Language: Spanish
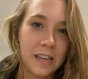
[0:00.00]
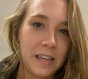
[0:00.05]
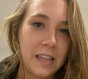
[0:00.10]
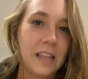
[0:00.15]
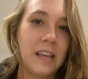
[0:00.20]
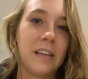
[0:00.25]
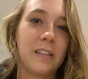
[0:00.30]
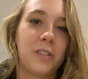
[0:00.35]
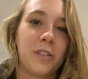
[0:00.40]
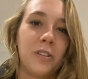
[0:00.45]

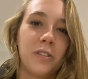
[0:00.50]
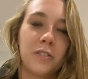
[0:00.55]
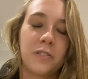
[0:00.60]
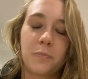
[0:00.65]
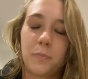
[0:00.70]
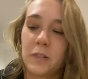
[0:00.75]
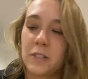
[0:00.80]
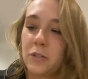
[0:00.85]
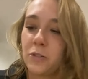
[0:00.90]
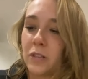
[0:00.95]
y de
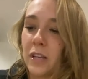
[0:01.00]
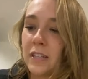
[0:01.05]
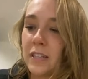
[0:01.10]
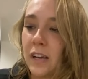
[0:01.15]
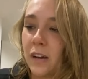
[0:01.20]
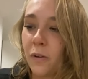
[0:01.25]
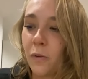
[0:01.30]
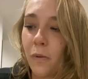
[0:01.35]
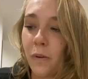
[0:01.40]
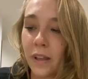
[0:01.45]
hecho, pues si ustedes
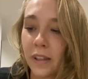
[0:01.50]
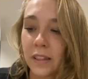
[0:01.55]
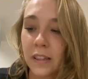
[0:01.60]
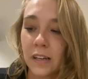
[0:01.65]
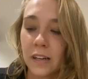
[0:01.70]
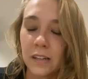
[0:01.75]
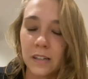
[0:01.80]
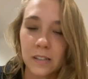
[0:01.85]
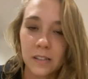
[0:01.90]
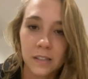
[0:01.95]
se dan
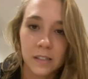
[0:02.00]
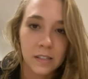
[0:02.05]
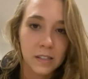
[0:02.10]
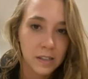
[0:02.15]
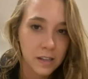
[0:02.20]
cuenta,